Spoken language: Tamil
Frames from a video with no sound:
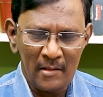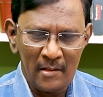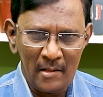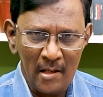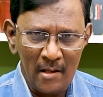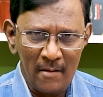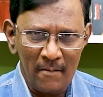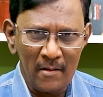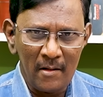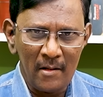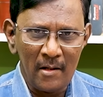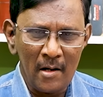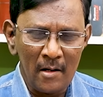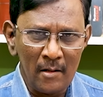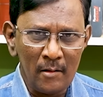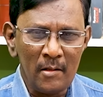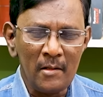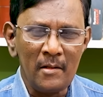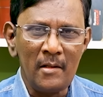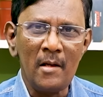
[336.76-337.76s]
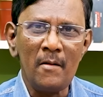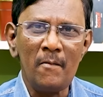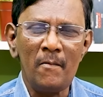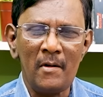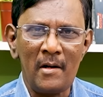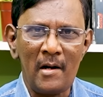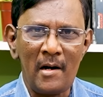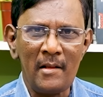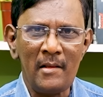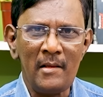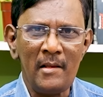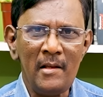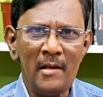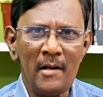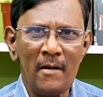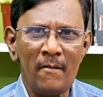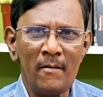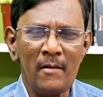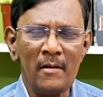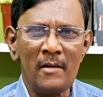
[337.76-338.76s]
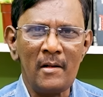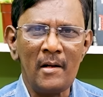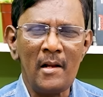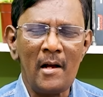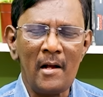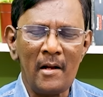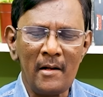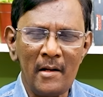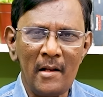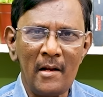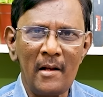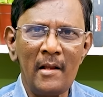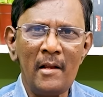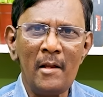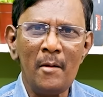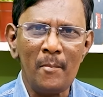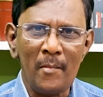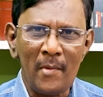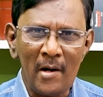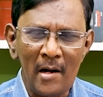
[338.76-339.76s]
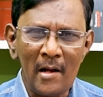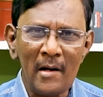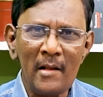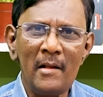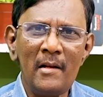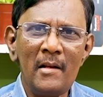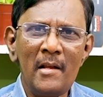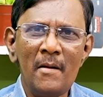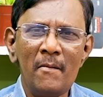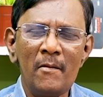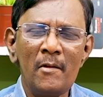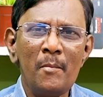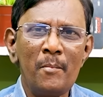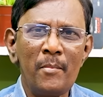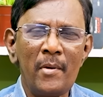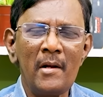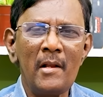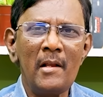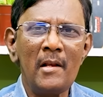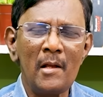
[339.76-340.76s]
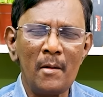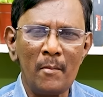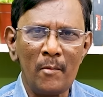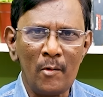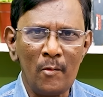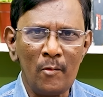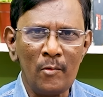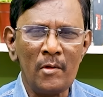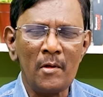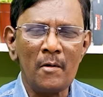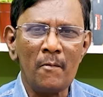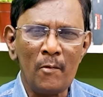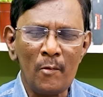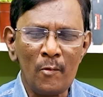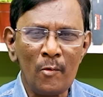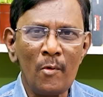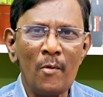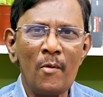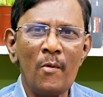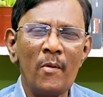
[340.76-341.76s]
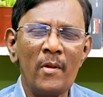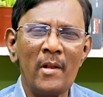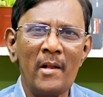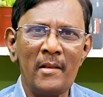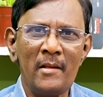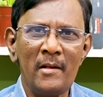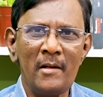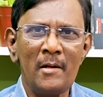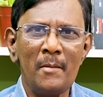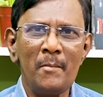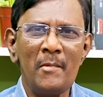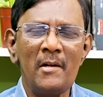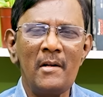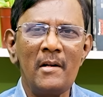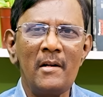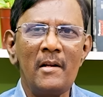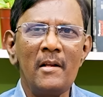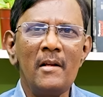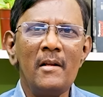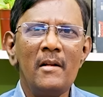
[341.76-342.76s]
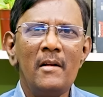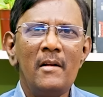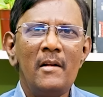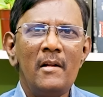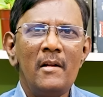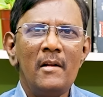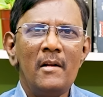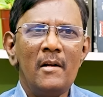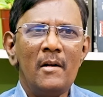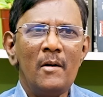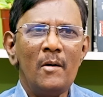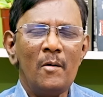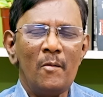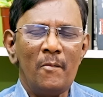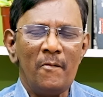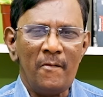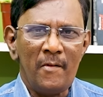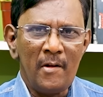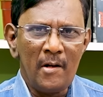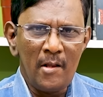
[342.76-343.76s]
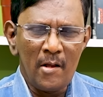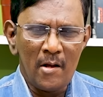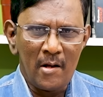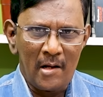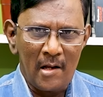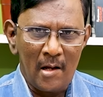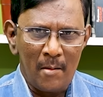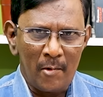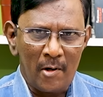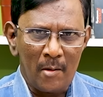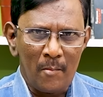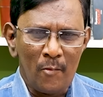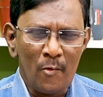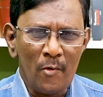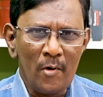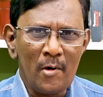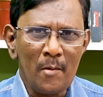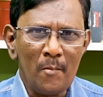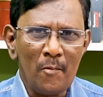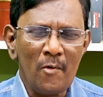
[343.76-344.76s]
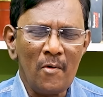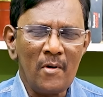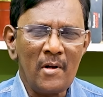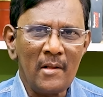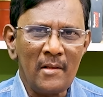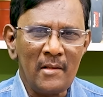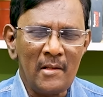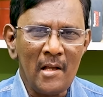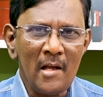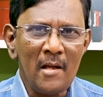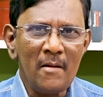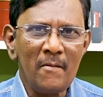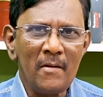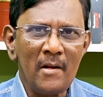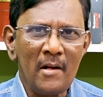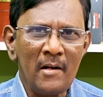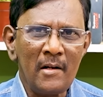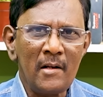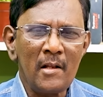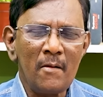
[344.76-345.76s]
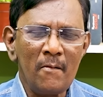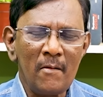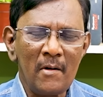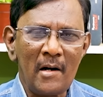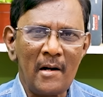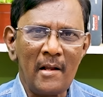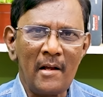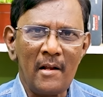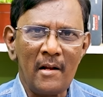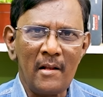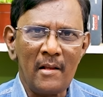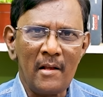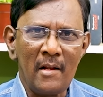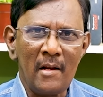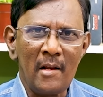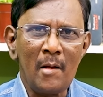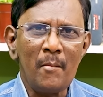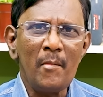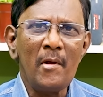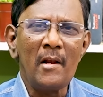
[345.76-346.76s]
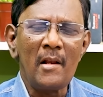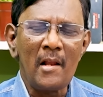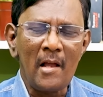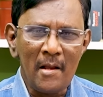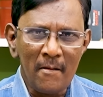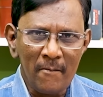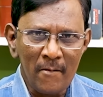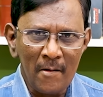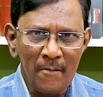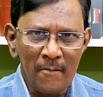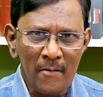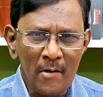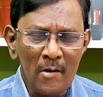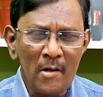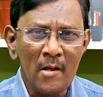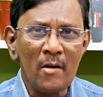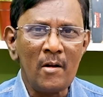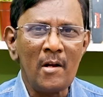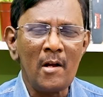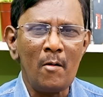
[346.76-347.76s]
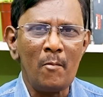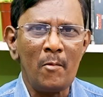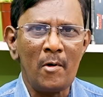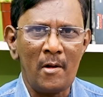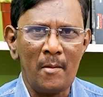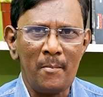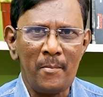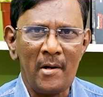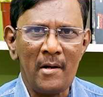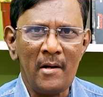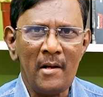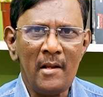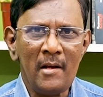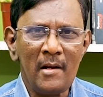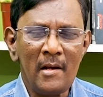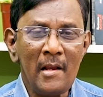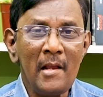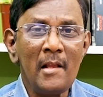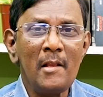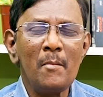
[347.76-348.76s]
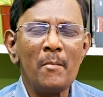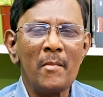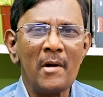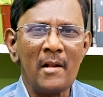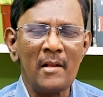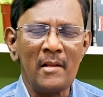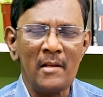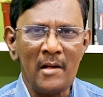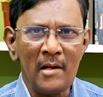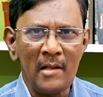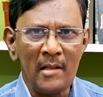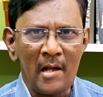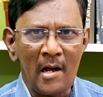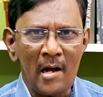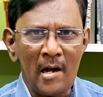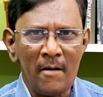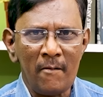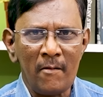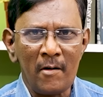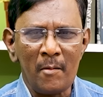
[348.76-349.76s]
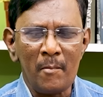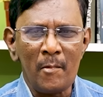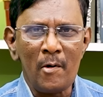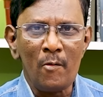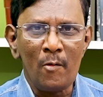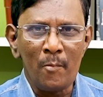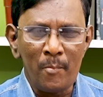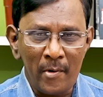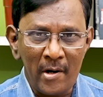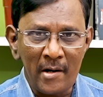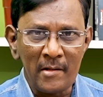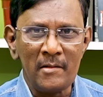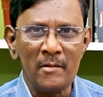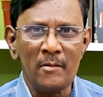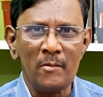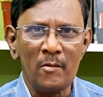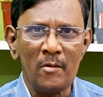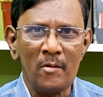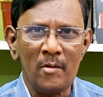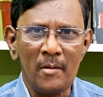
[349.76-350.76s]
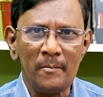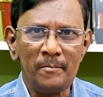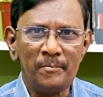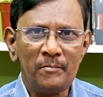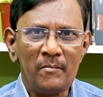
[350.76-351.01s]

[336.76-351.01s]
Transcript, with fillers: தேர்வு எழுத்து தேர்வு நடத்தி அவங்களுக்கெல்லாம் அன்னன்னைக்கு மாலையிலேயே வந்து பணி நியமன உத்தரவு கொடுக்குறதா திட்டமிட்டுட்டு வீடியோ கேமரா முழுக்க முழுக்க தேர்வு இன்டர்வியூ நடக்கிறது எல்லாமே லைவாக வீடியோ கேமரா பண்ணி நீதிமன்றத்துக்கு அது ஆவணமாக ஒப்படைச்சிடணும்